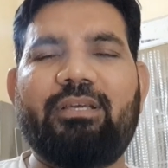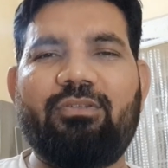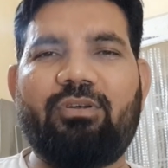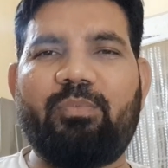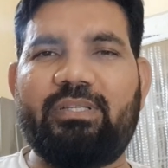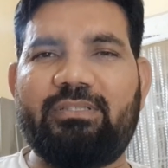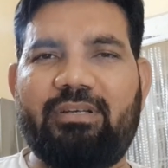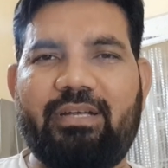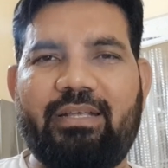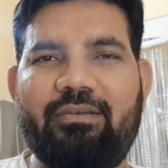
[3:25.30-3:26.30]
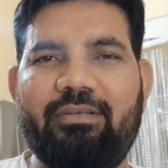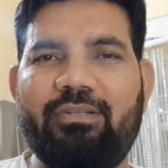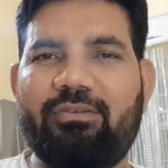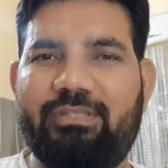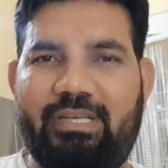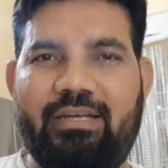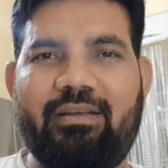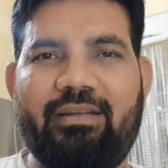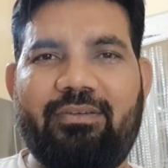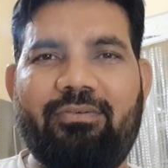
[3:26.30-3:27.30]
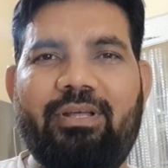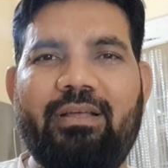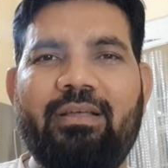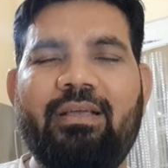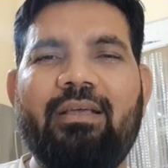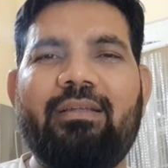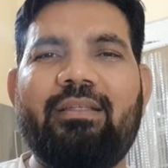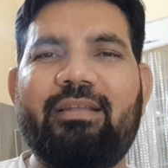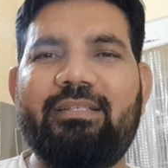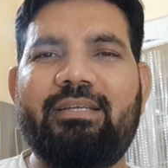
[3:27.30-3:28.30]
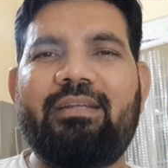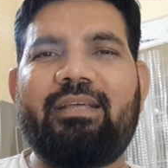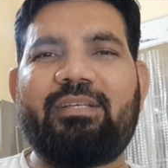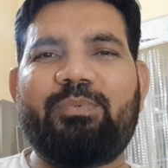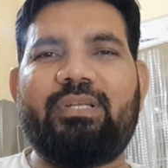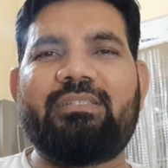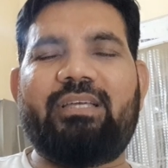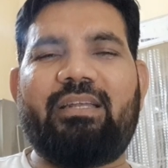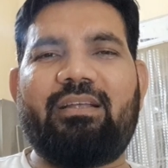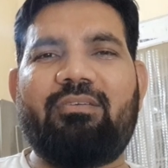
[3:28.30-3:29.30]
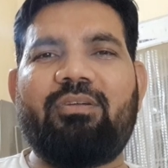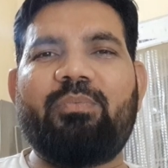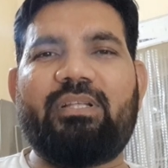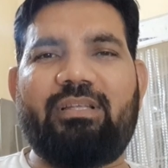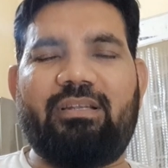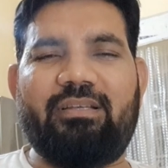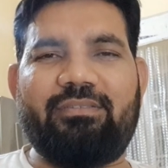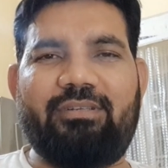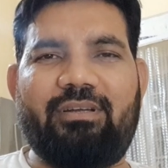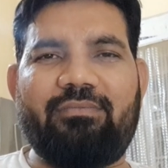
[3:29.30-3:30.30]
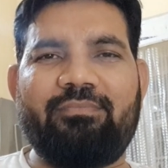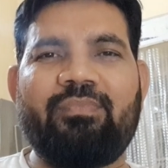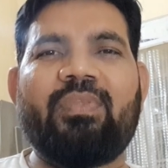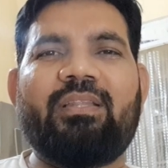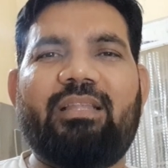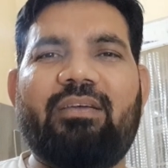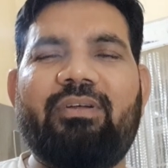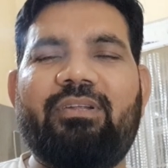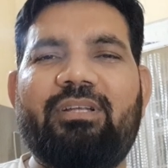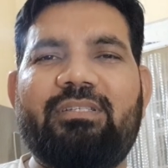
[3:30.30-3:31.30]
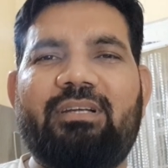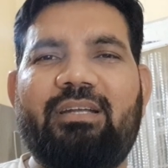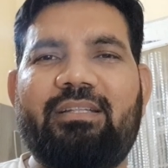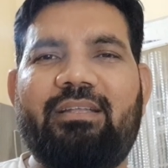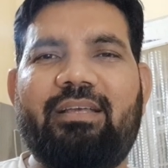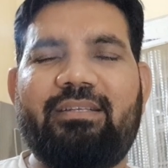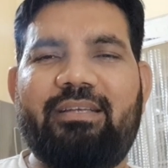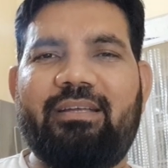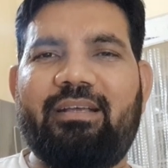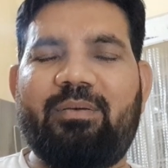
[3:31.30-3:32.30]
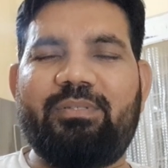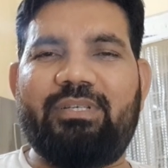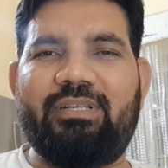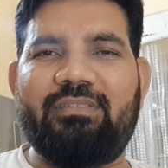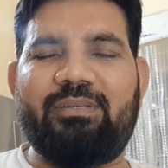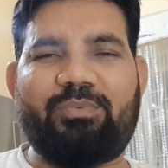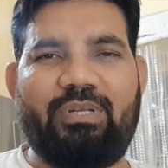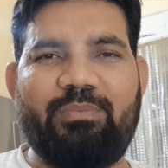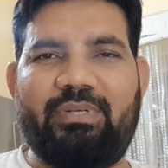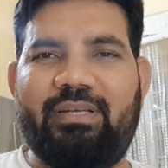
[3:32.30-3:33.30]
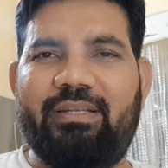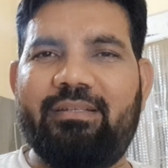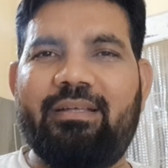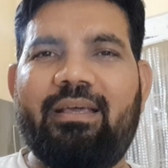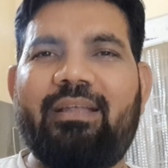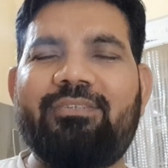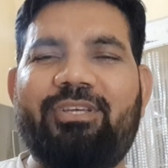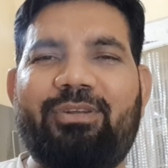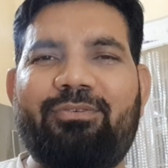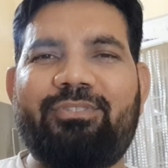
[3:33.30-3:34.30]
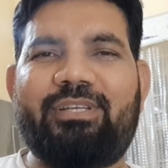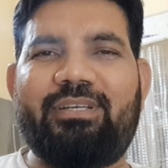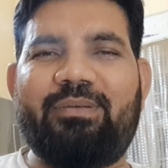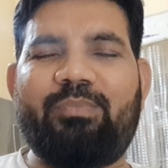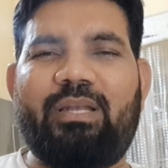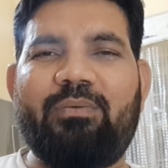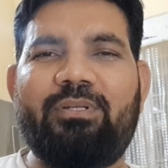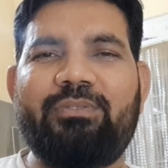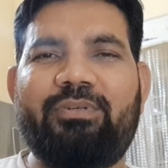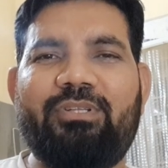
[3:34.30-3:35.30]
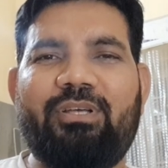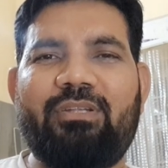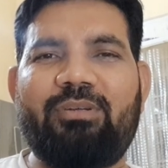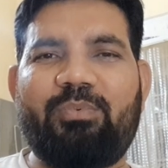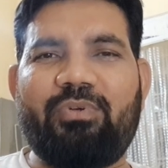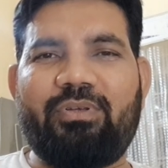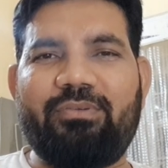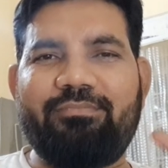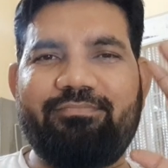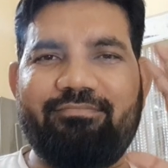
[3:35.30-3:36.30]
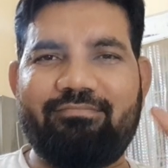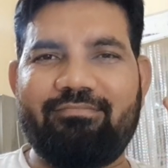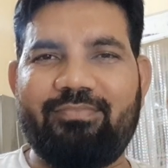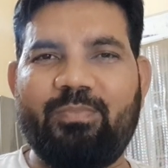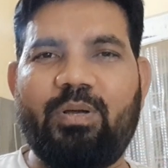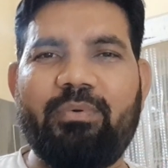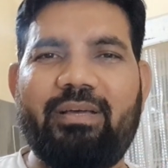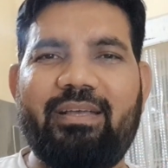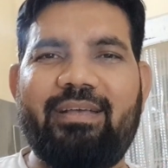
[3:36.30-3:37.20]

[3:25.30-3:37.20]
ఇది ఒక బెస్ట్ ట్రిక్ ఇది ఒక సీక్రెట్ ట్రిక్ కూడా నేను రీసెంట్గా ఎక్స్పీరియన్స్ అయ్యాను కాబట్టి మీకు తెలియజేస్తున్నాను నా వీడియో నచ్చినట్టయితే లైక్ చేయండి కామెంట్ చేయండి సబ్స్క్రైబ్ చేయండి అండ్ షేర్ కూడా చేయండి మళ్ళీ మంచి వీడియోతో కలుగుతాం వరకు బాయ్ బాయ్